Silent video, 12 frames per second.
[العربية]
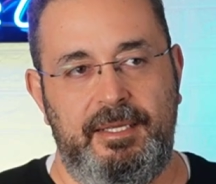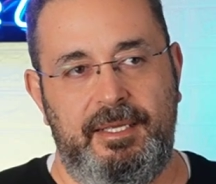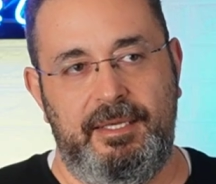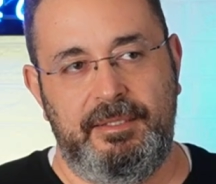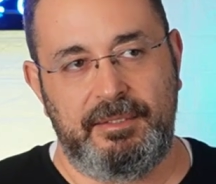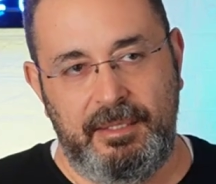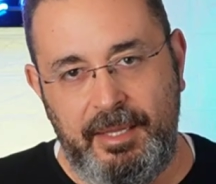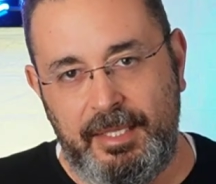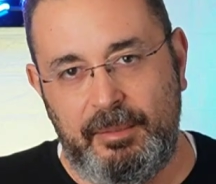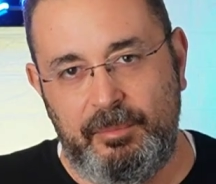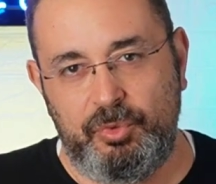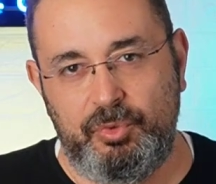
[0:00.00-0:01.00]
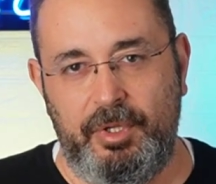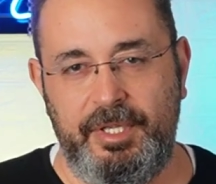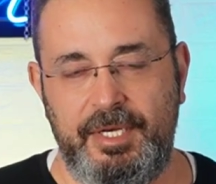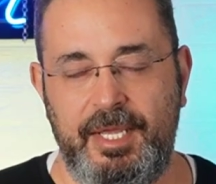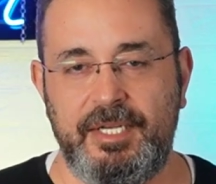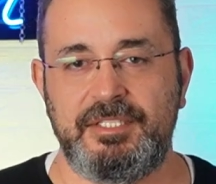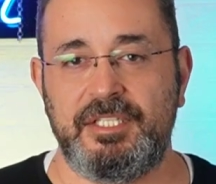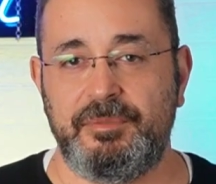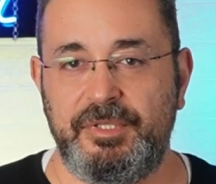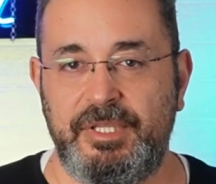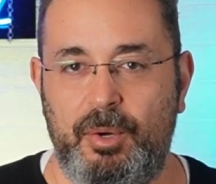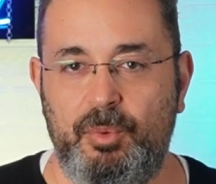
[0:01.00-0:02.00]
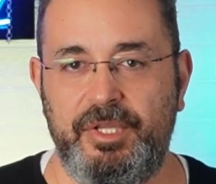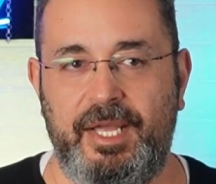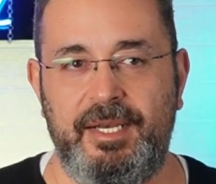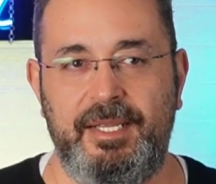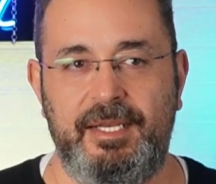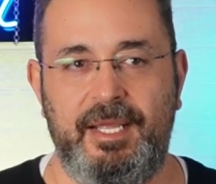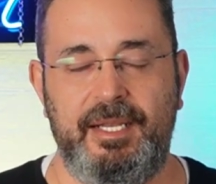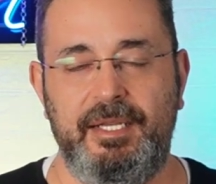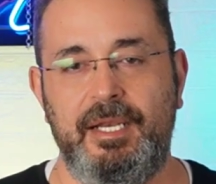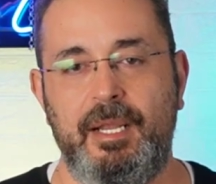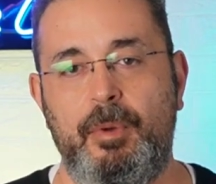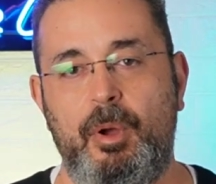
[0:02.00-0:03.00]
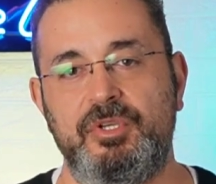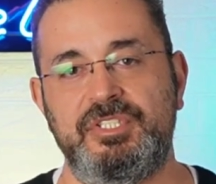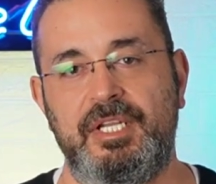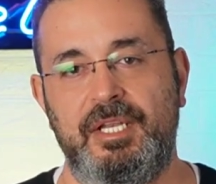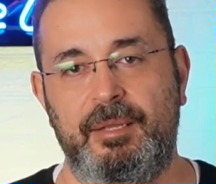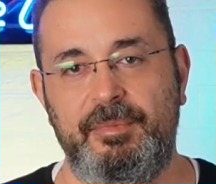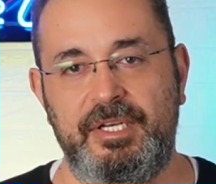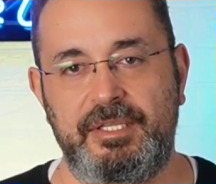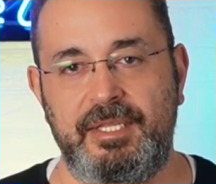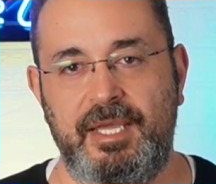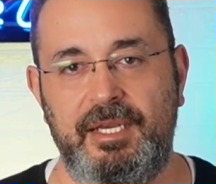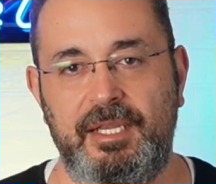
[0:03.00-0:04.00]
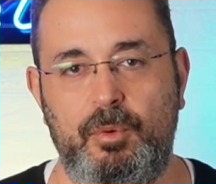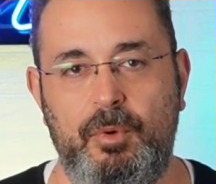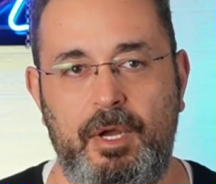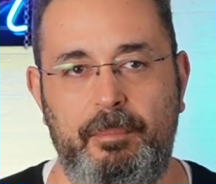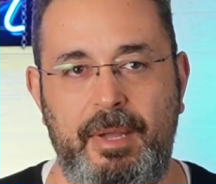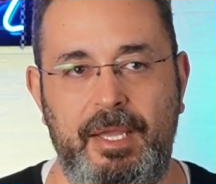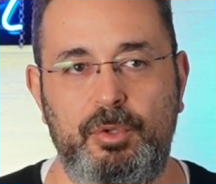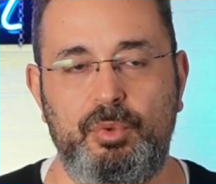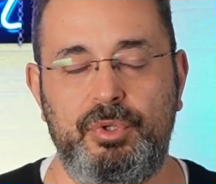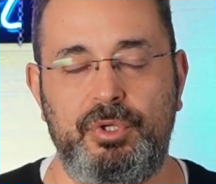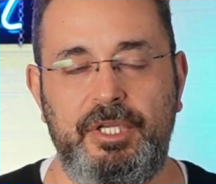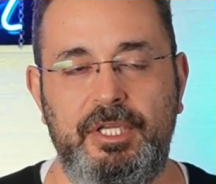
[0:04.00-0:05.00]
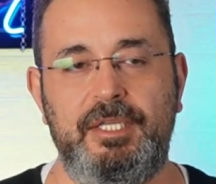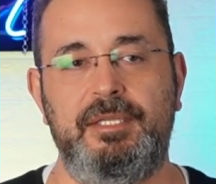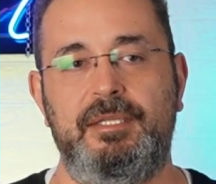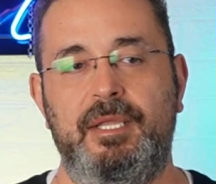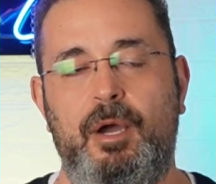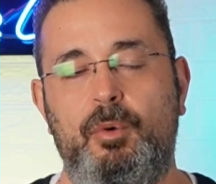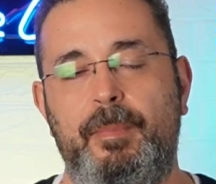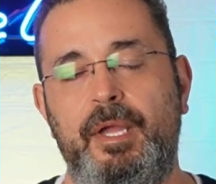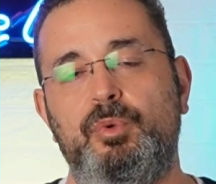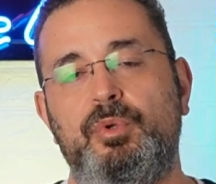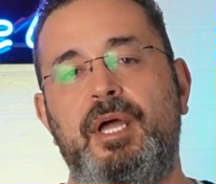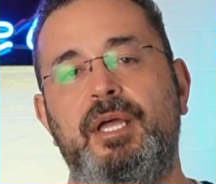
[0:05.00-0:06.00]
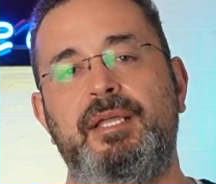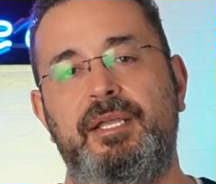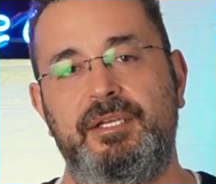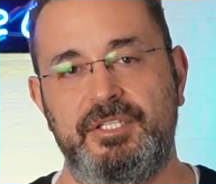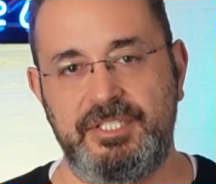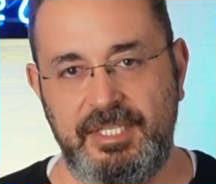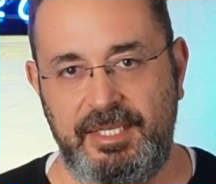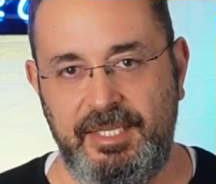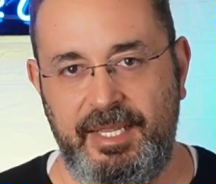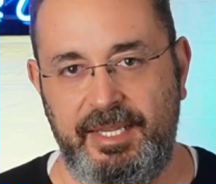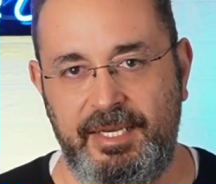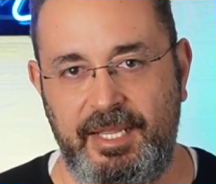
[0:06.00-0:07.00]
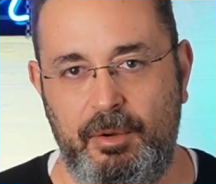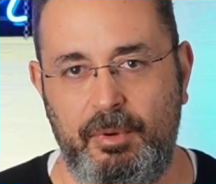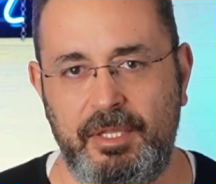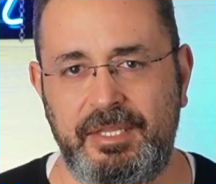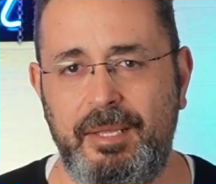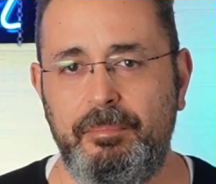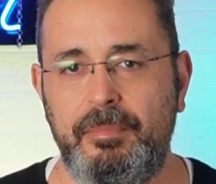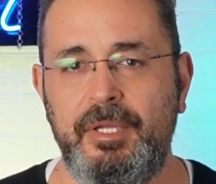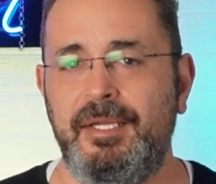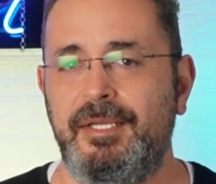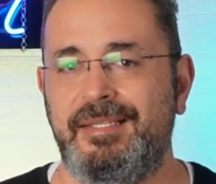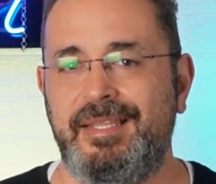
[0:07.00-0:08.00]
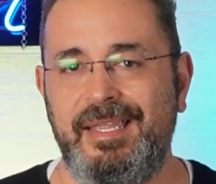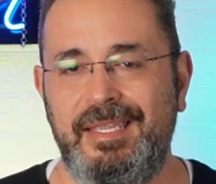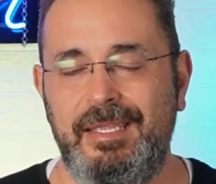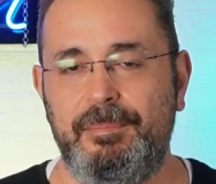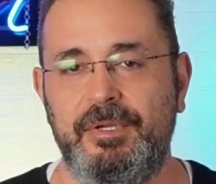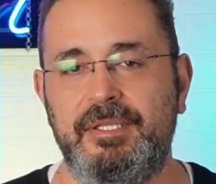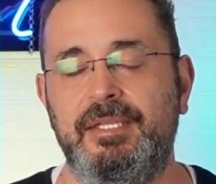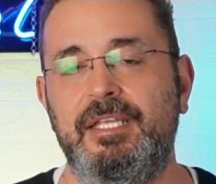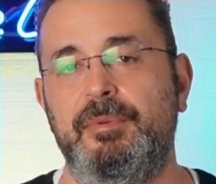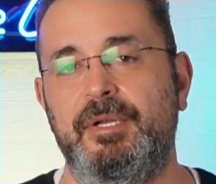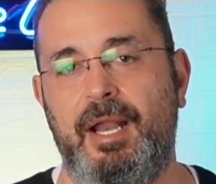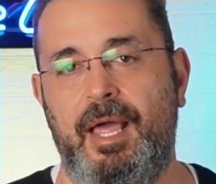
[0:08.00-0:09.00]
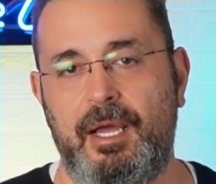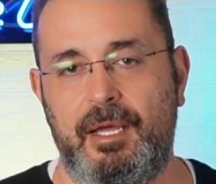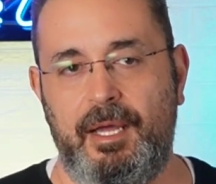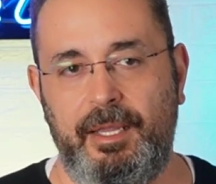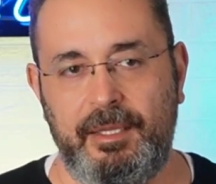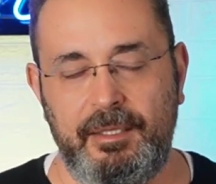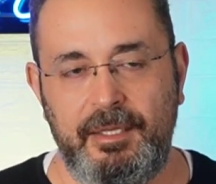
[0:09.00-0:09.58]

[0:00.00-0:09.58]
آه، هذا الموضوع يعني أنا صرت متعود عليه لأن إحنا ما وصلنا من التاريخ وما يريد أو ما يراد أن يصل إلينا وتم تغييب كثير من الحقائق